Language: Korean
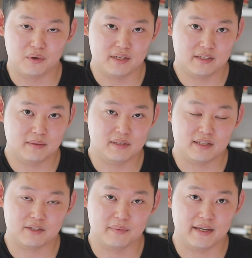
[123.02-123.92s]
오렌지의
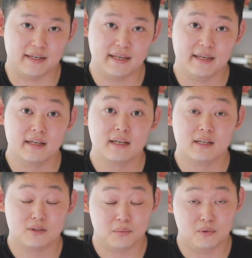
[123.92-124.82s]
블라썸의 향이
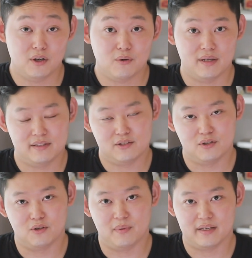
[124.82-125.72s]
좀 더
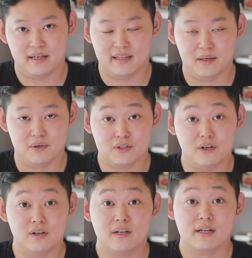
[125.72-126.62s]
관능적으로 바뀌게
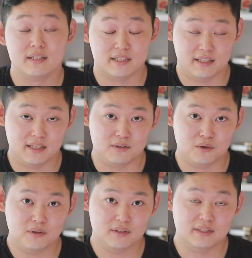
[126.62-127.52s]
되면서
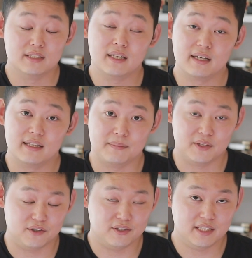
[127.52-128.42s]
잔향으로 은은하게
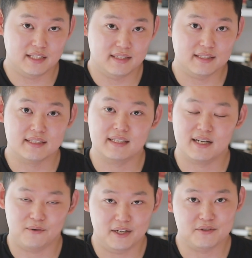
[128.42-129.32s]
남는 것이
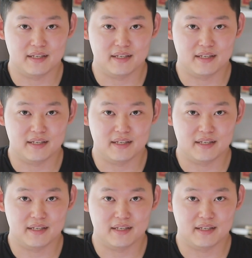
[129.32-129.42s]
특징이라고 할 수